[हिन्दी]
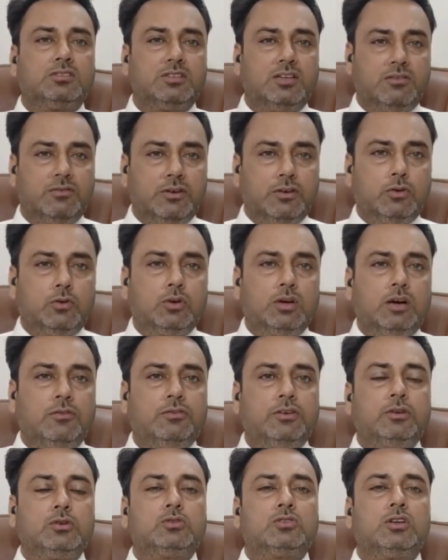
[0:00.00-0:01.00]
सर्वे होगा
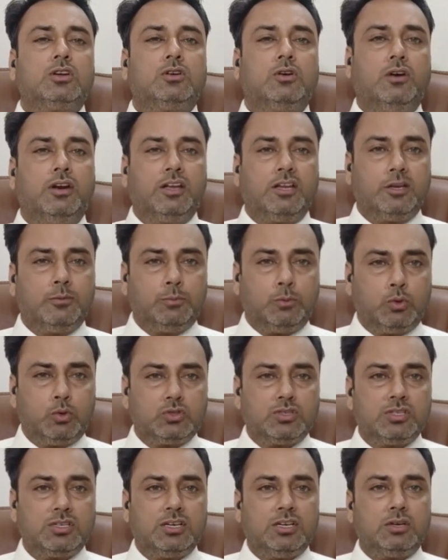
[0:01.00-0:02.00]
फिर उसके अकॉर्डिंग रिपोर्ट
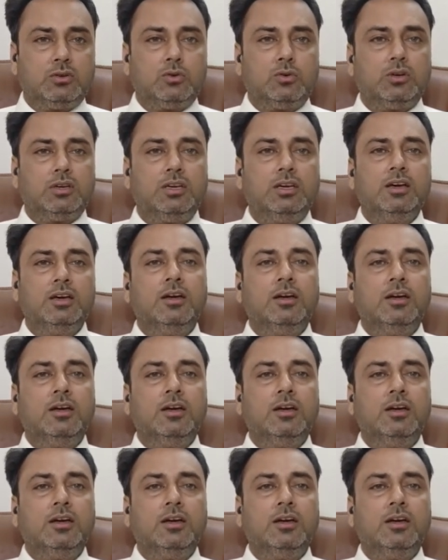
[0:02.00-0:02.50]
जनरेट होगी